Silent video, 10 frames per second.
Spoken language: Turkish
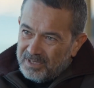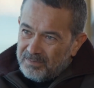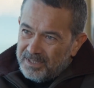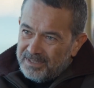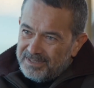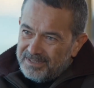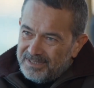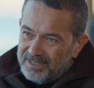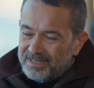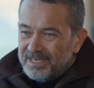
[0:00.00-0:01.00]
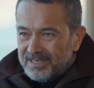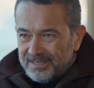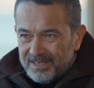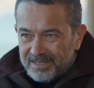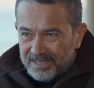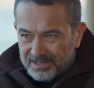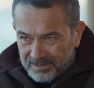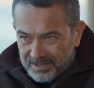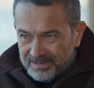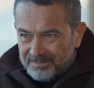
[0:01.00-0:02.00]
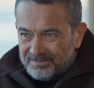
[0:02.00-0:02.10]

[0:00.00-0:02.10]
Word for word: Ama aradan yıllar geçmedi.